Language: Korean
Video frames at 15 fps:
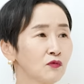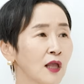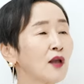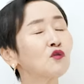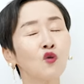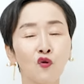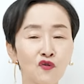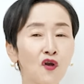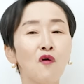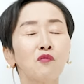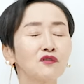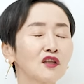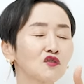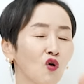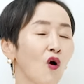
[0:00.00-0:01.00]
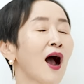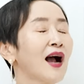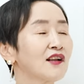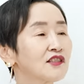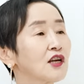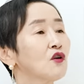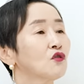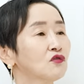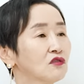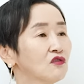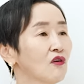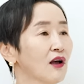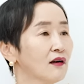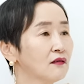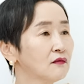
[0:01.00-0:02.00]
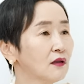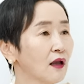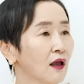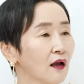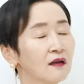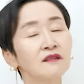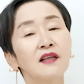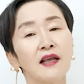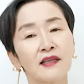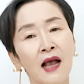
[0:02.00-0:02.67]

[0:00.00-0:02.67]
대통령보다 더 강자였던 거야 그때 근데